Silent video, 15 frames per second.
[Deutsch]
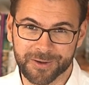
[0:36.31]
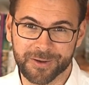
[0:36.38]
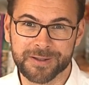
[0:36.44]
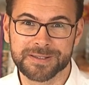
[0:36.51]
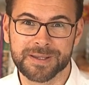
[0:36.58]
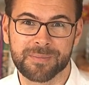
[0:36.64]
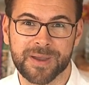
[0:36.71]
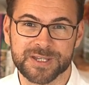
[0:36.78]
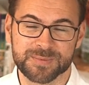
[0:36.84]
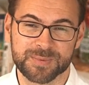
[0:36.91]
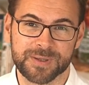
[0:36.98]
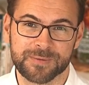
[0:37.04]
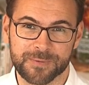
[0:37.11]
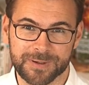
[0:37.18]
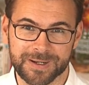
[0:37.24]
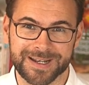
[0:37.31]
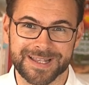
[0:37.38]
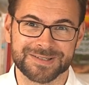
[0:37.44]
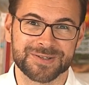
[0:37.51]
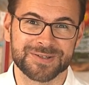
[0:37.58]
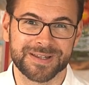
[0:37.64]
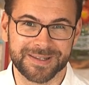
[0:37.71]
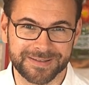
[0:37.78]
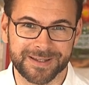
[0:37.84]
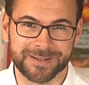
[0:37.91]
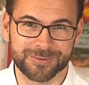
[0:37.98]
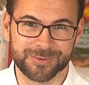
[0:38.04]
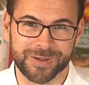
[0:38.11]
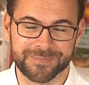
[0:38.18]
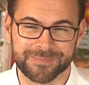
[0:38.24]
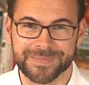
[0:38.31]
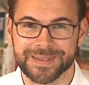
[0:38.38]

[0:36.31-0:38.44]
Heute am Beispiel von klassischer Literatur.